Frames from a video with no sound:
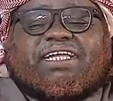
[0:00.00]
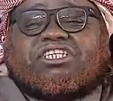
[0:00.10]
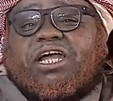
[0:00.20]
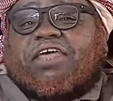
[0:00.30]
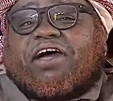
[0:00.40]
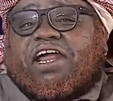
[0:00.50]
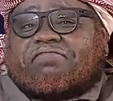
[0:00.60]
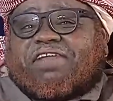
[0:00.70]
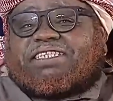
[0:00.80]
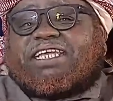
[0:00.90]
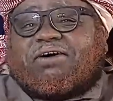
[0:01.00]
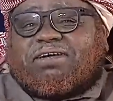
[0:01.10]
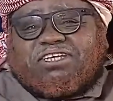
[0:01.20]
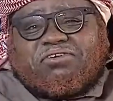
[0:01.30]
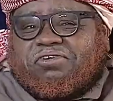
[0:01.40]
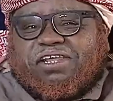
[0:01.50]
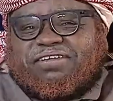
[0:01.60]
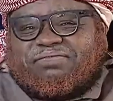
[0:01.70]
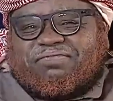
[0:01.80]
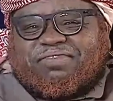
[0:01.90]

عجب اذا عرفت انت يا ودي قوله